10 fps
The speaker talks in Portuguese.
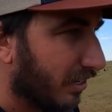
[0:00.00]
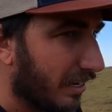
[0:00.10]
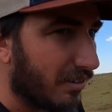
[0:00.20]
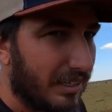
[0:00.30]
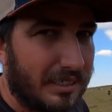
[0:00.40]

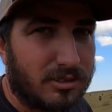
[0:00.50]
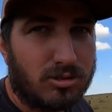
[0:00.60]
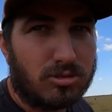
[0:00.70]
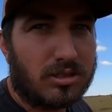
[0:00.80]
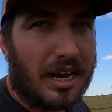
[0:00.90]
vem o
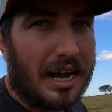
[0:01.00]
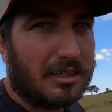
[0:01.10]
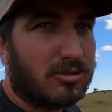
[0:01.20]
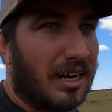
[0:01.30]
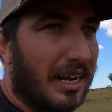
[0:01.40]

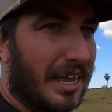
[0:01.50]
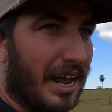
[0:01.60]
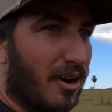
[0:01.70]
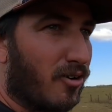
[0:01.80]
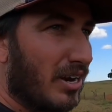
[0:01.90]
resultado,
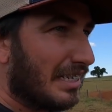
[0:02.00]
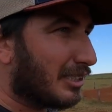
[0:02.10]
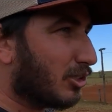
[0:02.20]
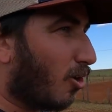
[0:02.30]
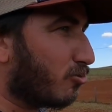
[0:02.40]
galera.
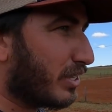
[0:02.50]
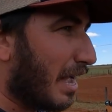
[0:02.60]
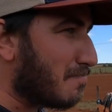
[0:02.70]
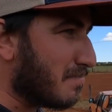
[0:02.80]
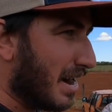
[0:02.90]
Olha só o
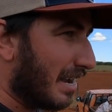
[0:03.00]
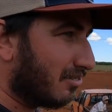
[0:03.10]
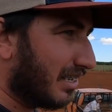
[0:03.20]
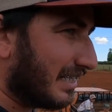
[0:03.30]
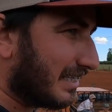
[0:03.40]

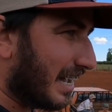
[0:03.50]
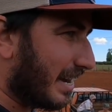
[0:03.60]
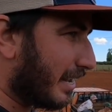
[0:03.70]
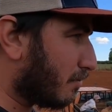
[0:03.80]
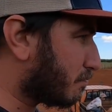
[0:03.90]
tamanho dessa
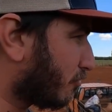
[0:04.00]
arena